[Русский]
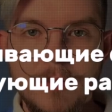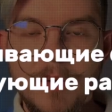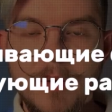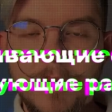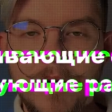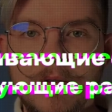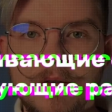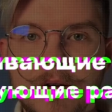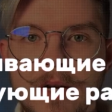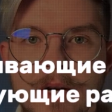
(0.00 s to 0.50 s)
и мы
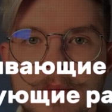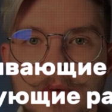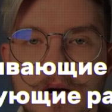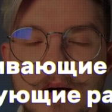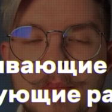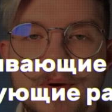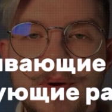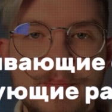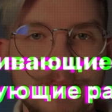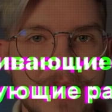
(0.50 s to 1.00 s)
поговорим
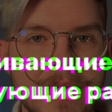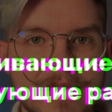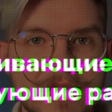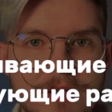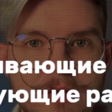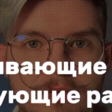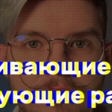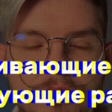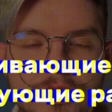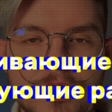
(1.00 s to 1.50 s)
о
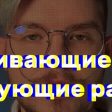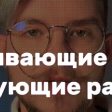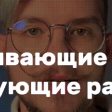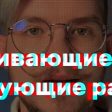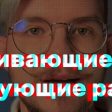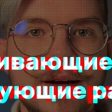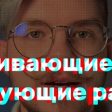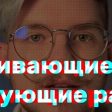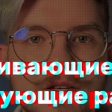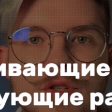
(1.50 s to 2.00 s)
препятствующих и
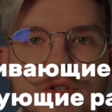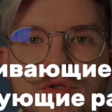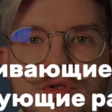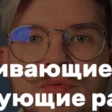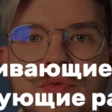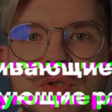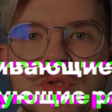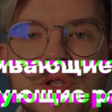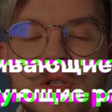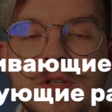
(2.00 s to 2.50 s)

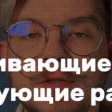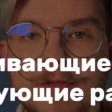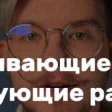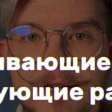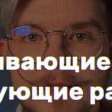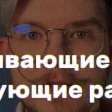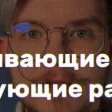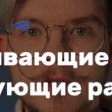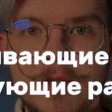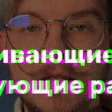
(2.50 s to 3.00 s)
ограничивающих
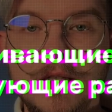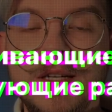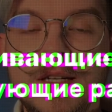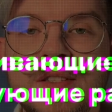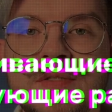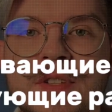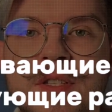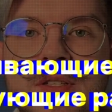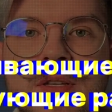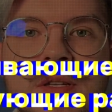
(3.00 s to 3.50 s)
факторах
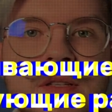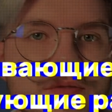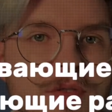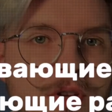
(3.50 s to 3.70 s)
развития